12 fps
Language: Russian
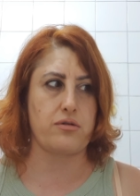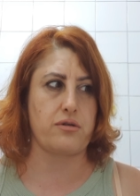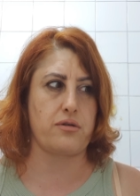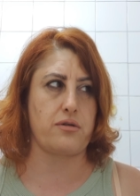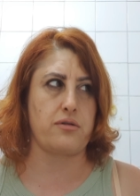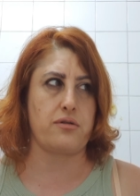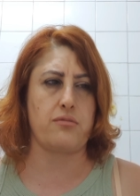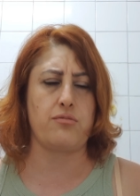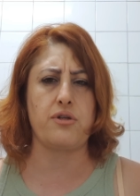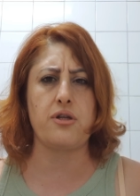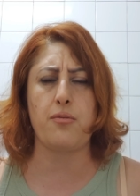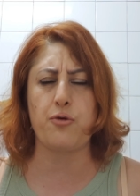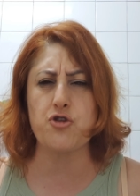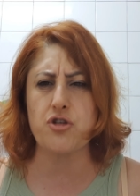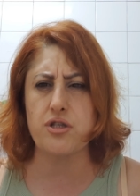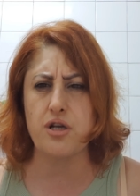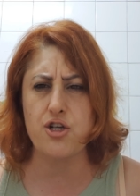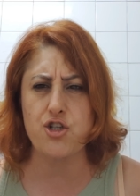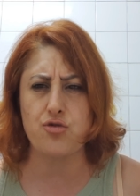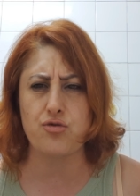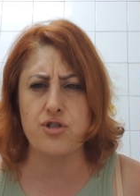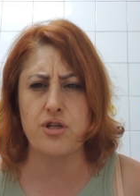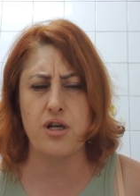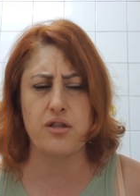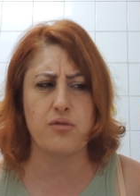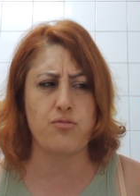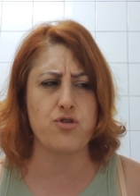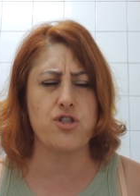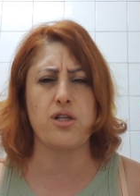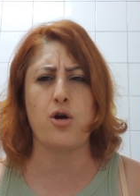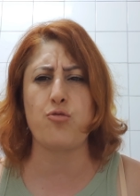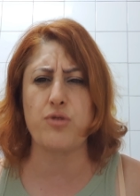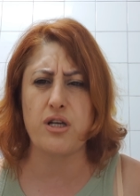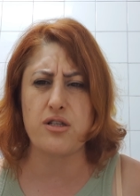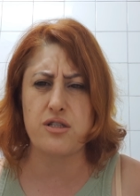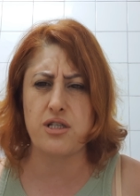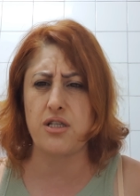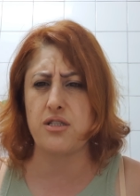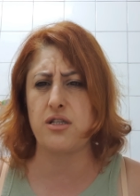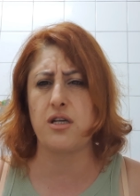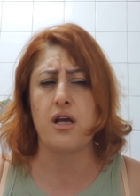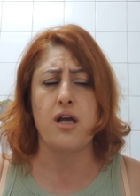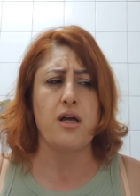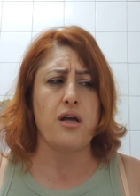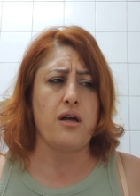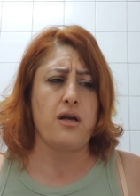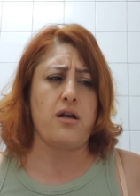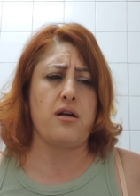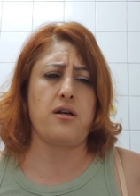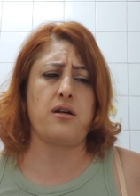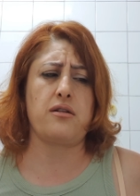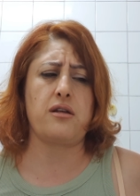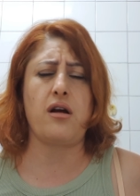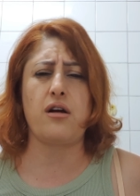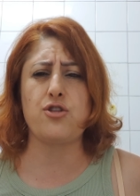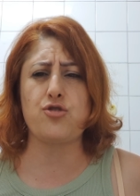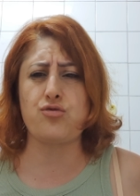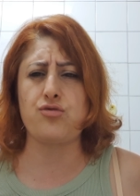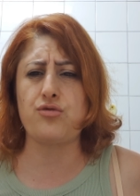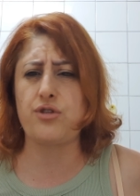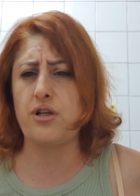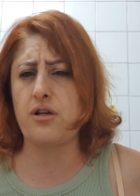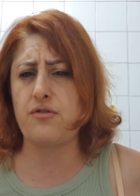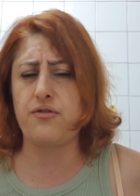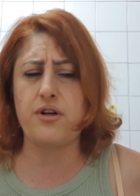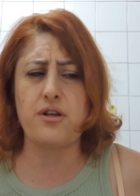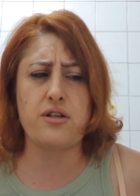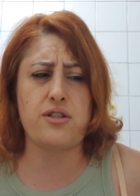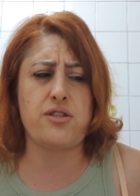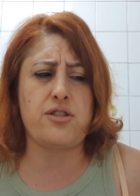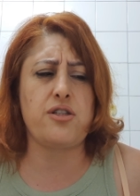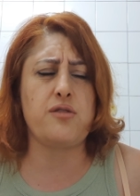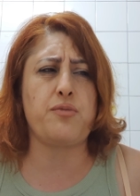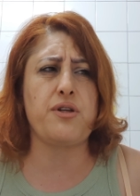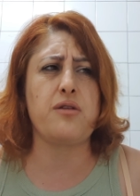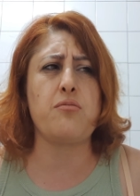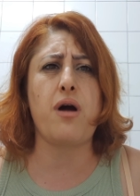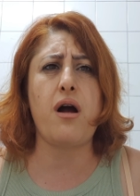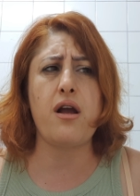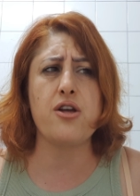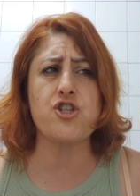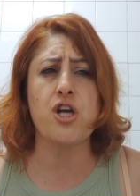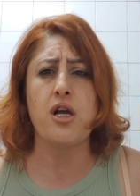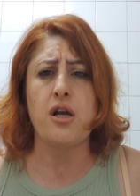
И меня просто знаешь, что за это будет. А у меня дети, а, я хочу их вырастить, понимаешь.